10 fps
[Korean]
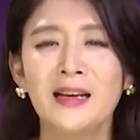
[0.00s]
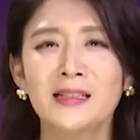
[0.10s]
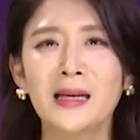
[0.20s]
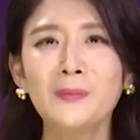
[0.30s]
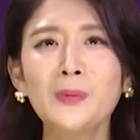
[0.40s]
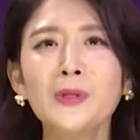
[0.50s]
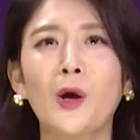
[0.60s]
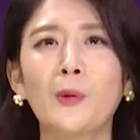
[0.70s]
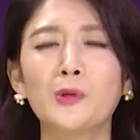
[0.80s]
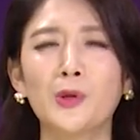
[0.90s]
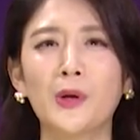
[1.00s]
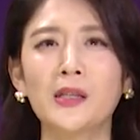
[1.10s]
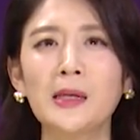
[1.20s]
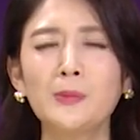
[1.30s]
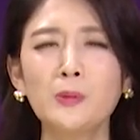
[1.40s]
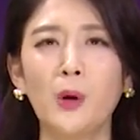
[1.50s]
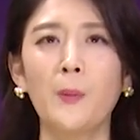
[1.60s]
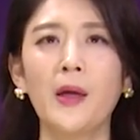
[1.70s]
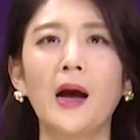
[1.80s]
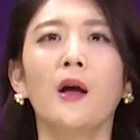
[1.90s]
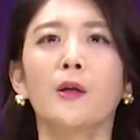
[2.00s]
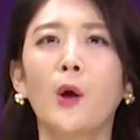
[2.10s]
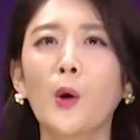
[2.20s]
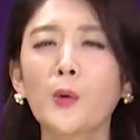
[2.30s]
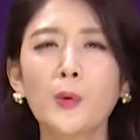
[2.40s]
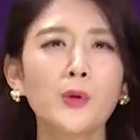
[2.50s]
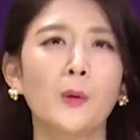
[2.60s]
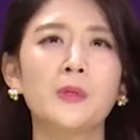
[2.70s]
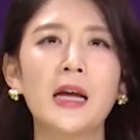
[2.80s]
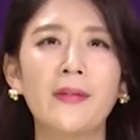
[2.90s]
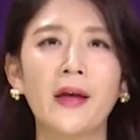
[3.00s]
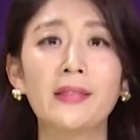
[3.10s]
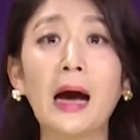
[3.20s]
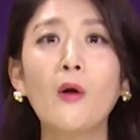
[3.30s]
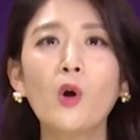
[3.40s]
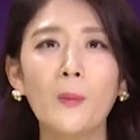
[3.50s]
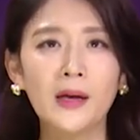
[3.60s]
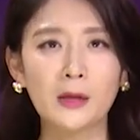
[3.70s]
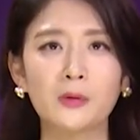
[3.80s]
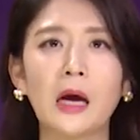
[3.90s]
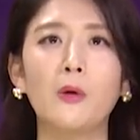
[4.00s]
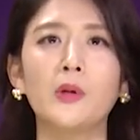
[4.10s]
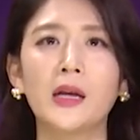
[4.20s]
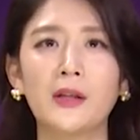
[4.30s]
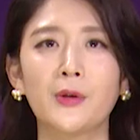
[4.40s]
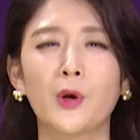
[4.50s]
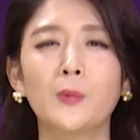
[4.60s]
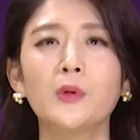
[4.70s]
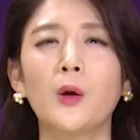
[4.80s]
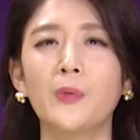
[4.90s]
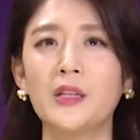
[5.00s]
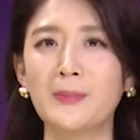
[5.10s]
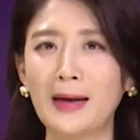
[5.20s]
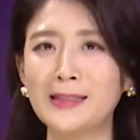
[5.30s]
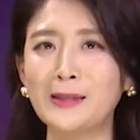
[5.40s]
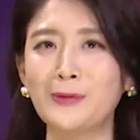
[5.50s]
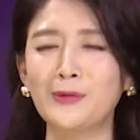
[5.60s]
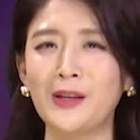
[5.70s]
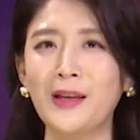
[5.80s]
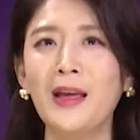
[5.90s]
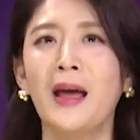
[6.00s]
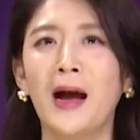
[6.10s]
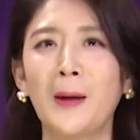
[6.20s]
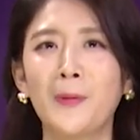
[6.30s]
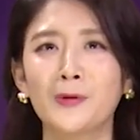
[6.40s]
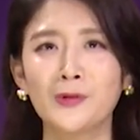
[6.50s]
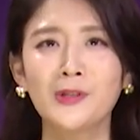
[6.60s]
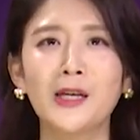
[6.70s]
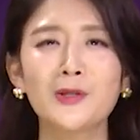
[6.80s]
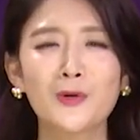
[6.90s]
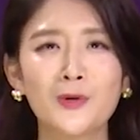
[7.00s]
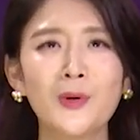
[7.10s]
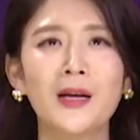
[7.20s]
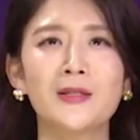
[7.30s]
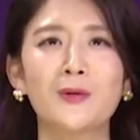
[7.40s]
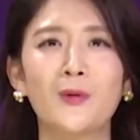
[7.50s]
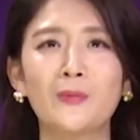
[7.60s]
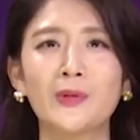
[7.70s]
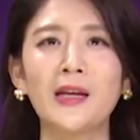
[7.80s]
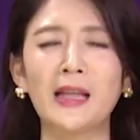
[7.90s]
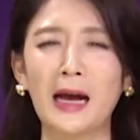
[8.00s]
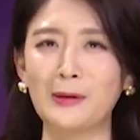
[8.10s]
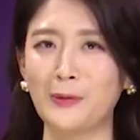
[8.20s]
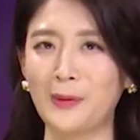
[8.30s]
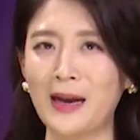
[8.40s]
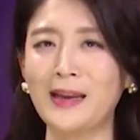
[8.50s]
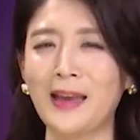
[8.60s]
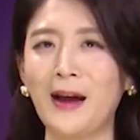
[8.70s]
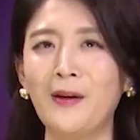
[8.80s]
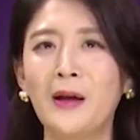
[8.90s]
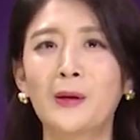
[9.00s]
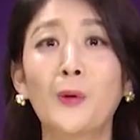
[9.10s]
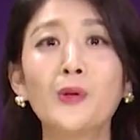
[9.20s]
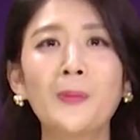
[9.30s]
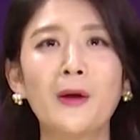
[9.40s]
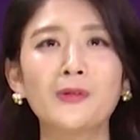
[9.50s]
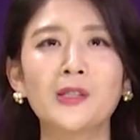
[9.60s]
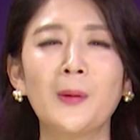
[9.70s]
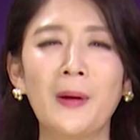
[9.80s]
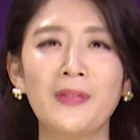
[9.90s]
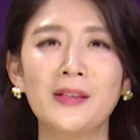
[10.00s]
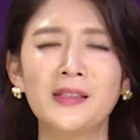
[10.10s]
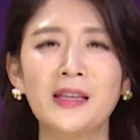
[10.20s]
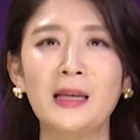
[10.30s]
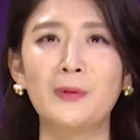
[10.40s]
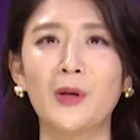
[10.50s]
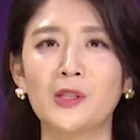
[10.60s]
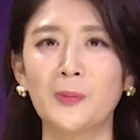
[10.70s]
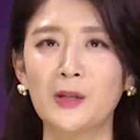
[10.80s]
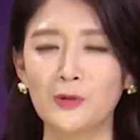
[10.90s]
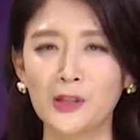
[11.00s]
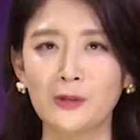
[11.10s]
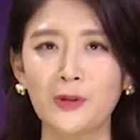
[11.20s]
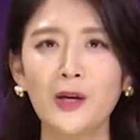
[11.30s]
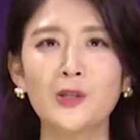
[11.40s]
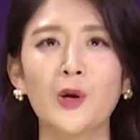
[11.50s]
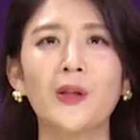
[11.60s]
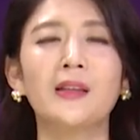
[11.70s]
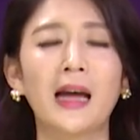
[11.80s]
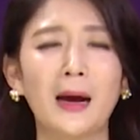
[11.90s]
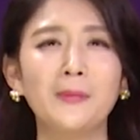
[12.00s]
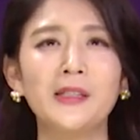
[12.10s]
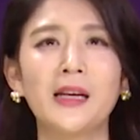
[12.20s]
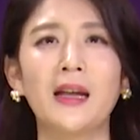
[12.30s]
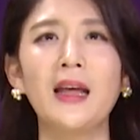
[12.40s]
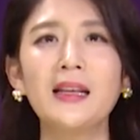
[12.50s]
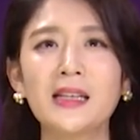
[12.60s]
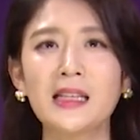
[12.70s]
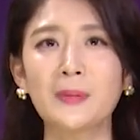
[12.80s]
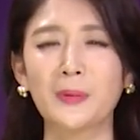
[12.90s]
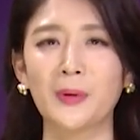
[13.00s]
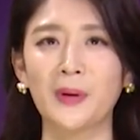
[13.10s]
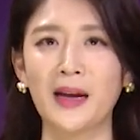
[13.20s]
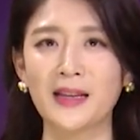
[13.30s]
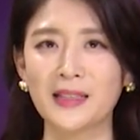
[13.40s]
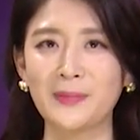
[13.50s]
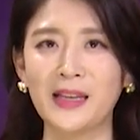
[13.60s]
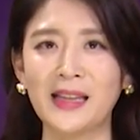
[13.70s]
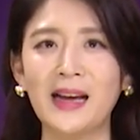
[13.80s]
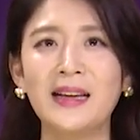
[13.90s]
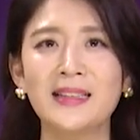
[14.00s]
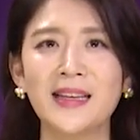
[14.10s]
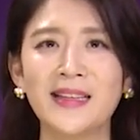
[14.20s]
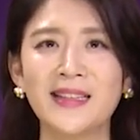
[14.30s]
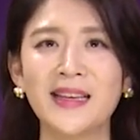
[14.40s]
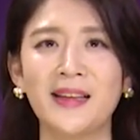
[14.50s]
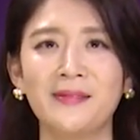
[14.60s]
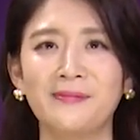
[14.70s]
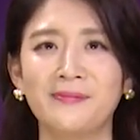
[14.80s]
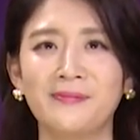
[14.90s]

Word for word: 3부분 여러분 저희가 3부분 범위가 결코 넓지 않아요. 나온 것만 계속 나오니까 여러분 겁내지 마시고 우리 앞으로 순차적으로 같이 공부를 해 나가도록 할게요. 오늘 배우신 거 반드시 2부로 연습해 주시고요. 저희는 다음 시간에 찾아뵙도록 하겠습니다. 자, 이지